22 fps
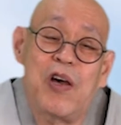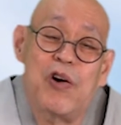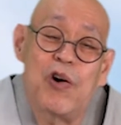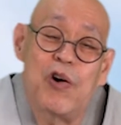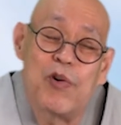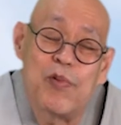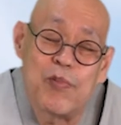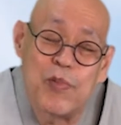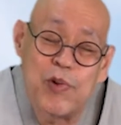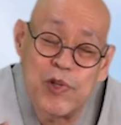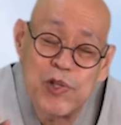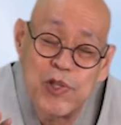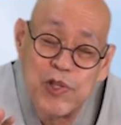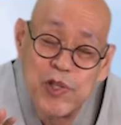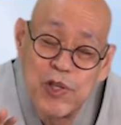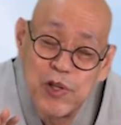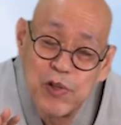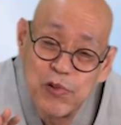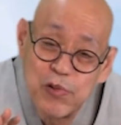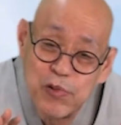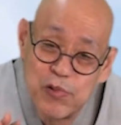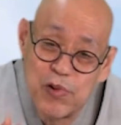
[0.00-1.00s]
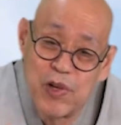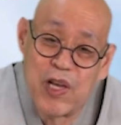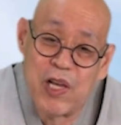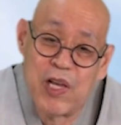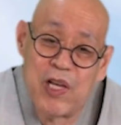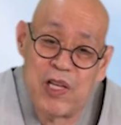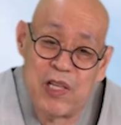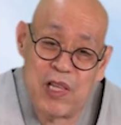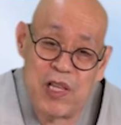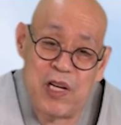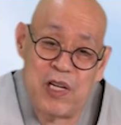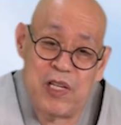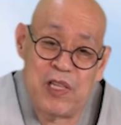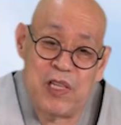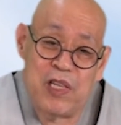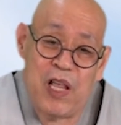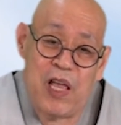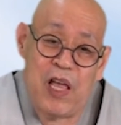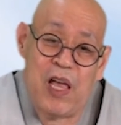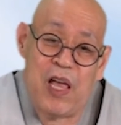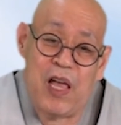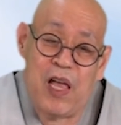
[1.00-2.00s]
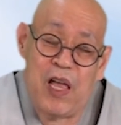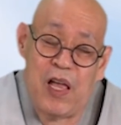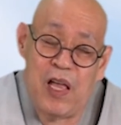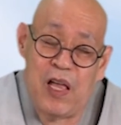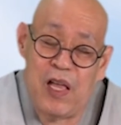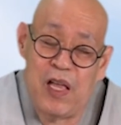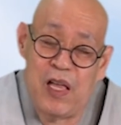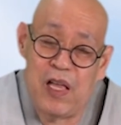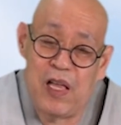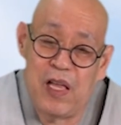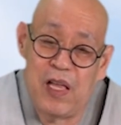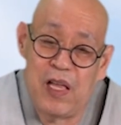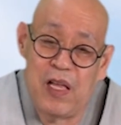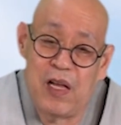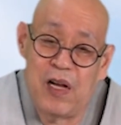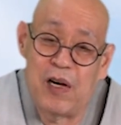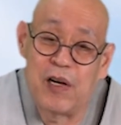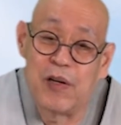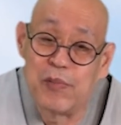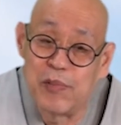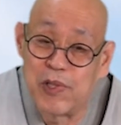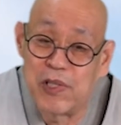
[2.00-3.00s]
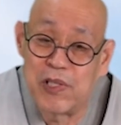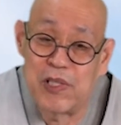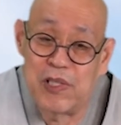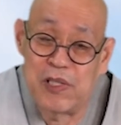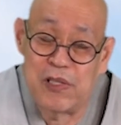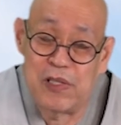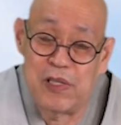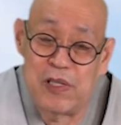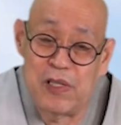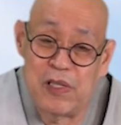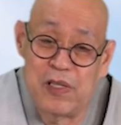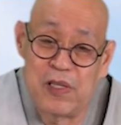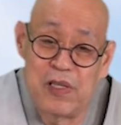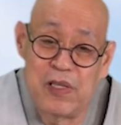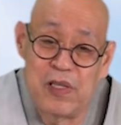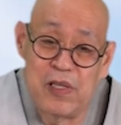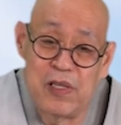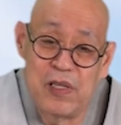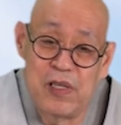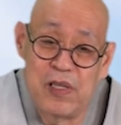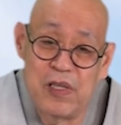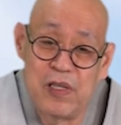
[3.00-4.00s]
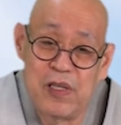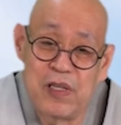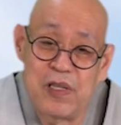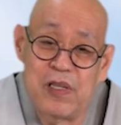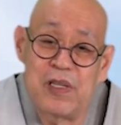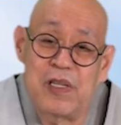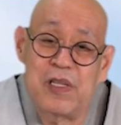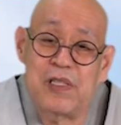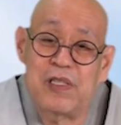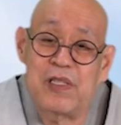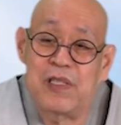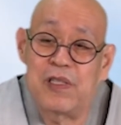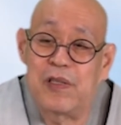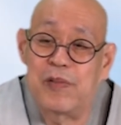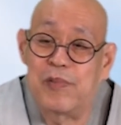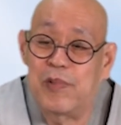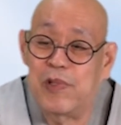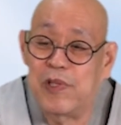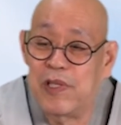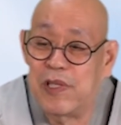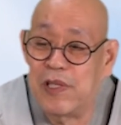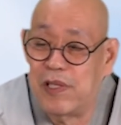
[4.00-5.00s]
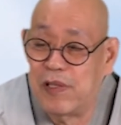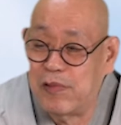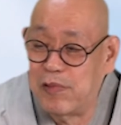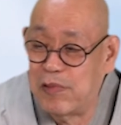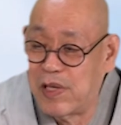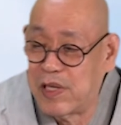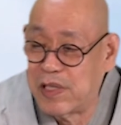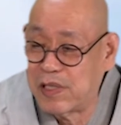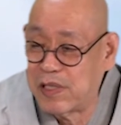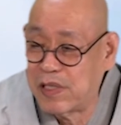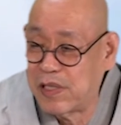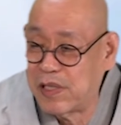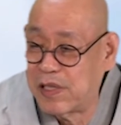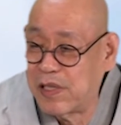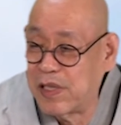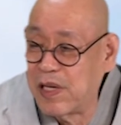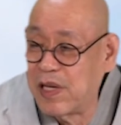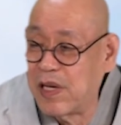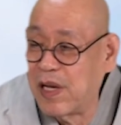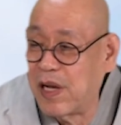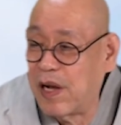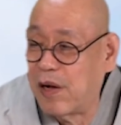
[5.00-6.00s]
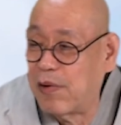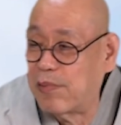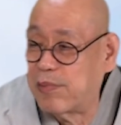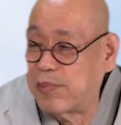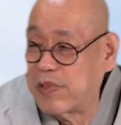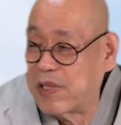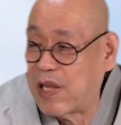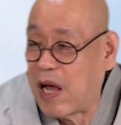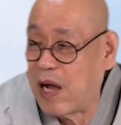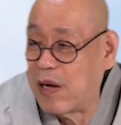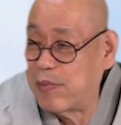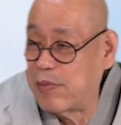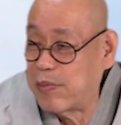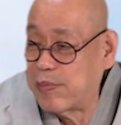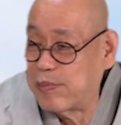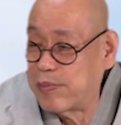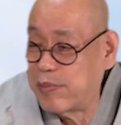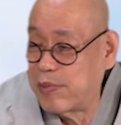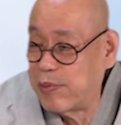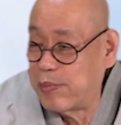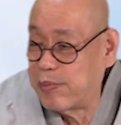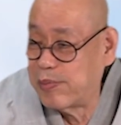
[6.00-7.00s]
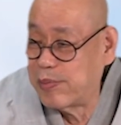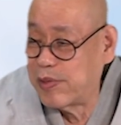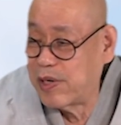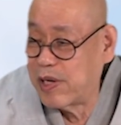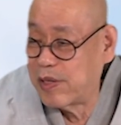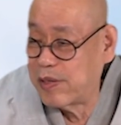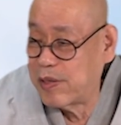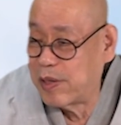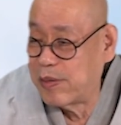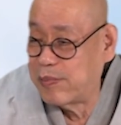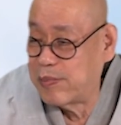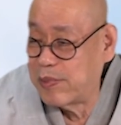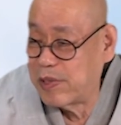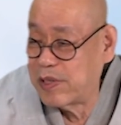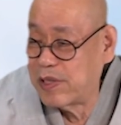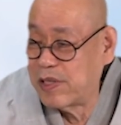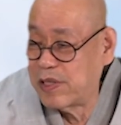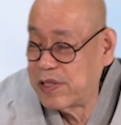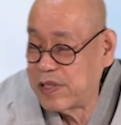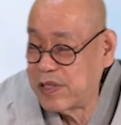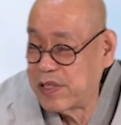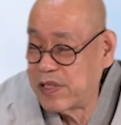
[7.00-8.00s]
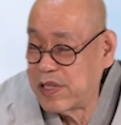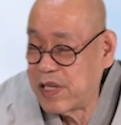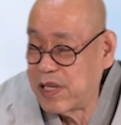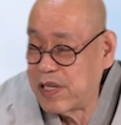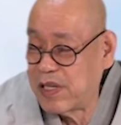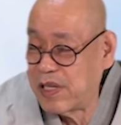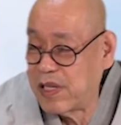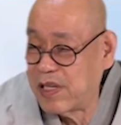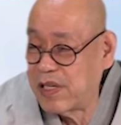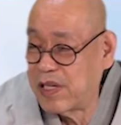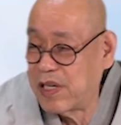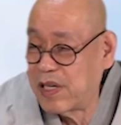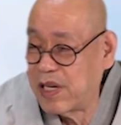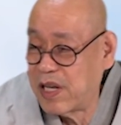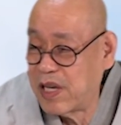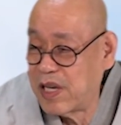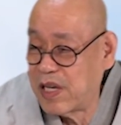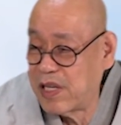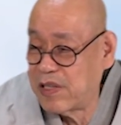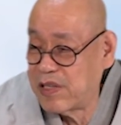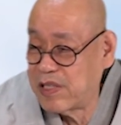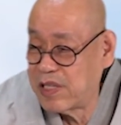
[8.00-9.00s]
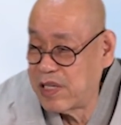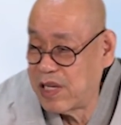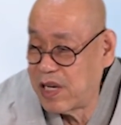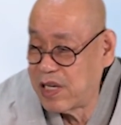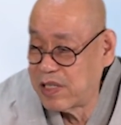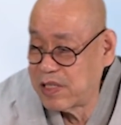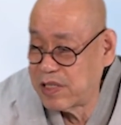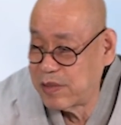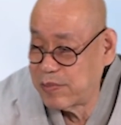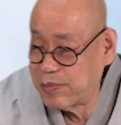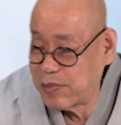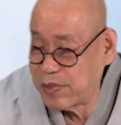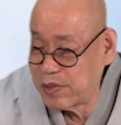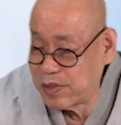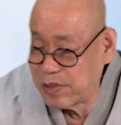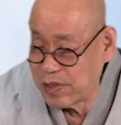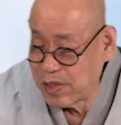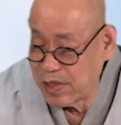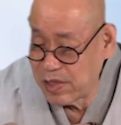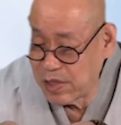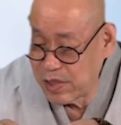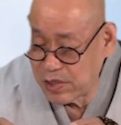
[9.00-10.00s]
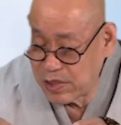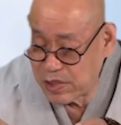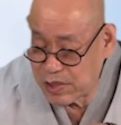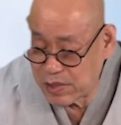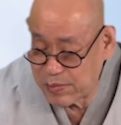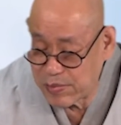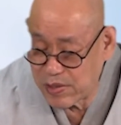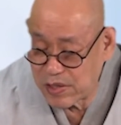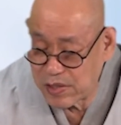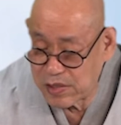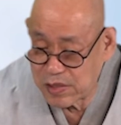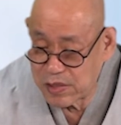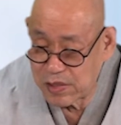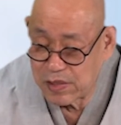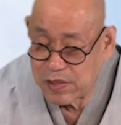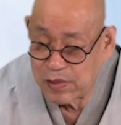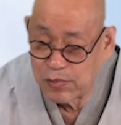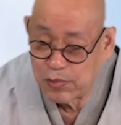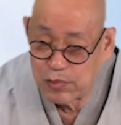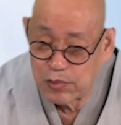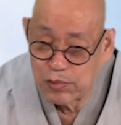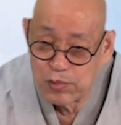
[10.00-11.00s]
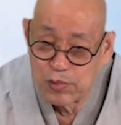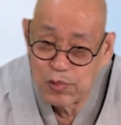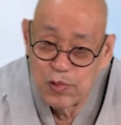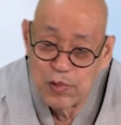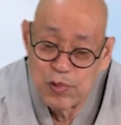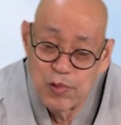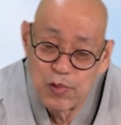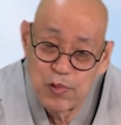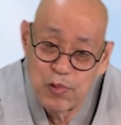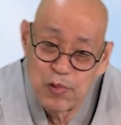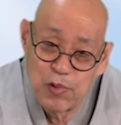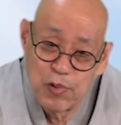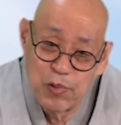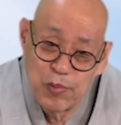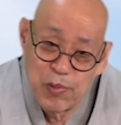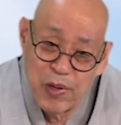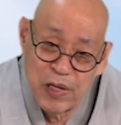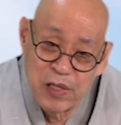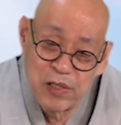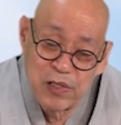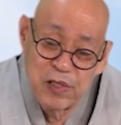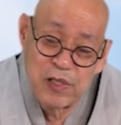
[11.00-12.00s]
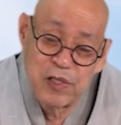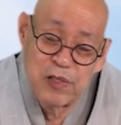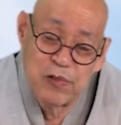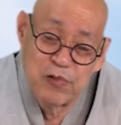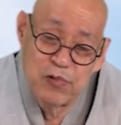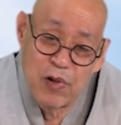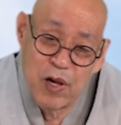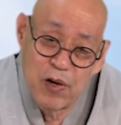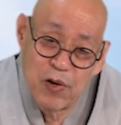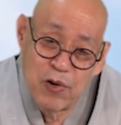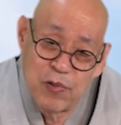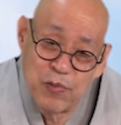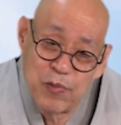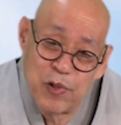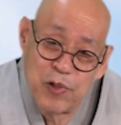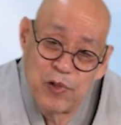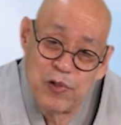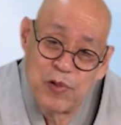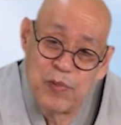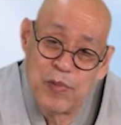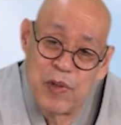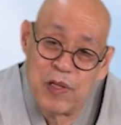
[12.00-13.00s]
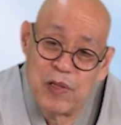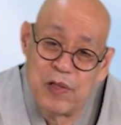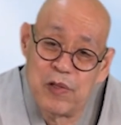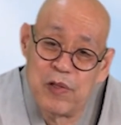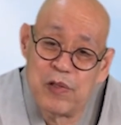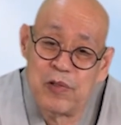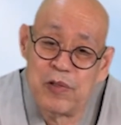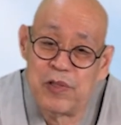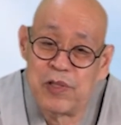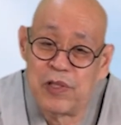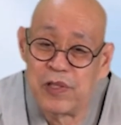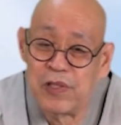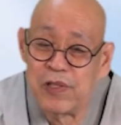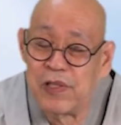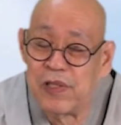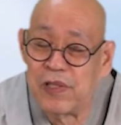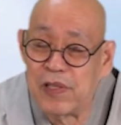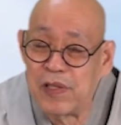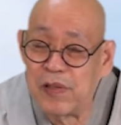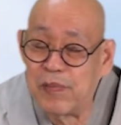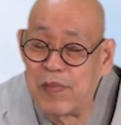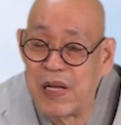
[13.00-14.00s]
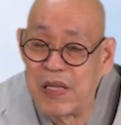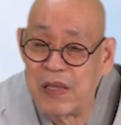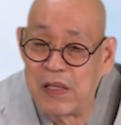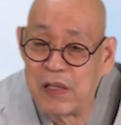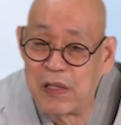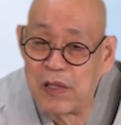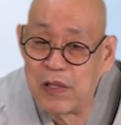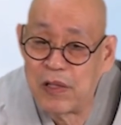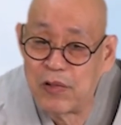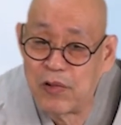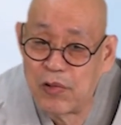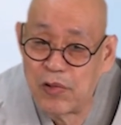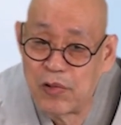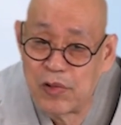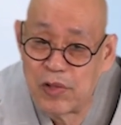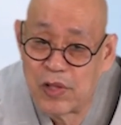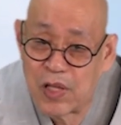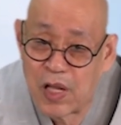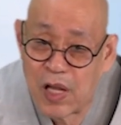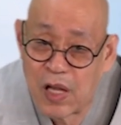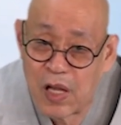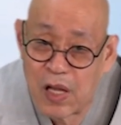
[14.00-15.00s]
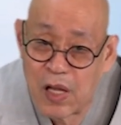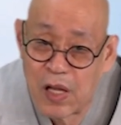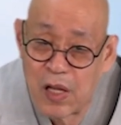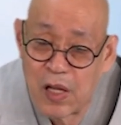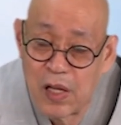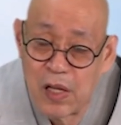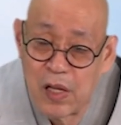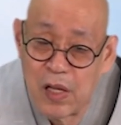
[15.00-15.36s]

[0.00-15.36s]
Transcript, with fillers: 어머니를 위해야 되는데 어머니를 그래서 어머니를 위해서 어, 다 오픈에 어, 어머더스팅 이걸 해야지 해서 뭘 집에서 수도 놓고 바느질도 하고 뭐도 만들고 정석껏 만들어야 되는데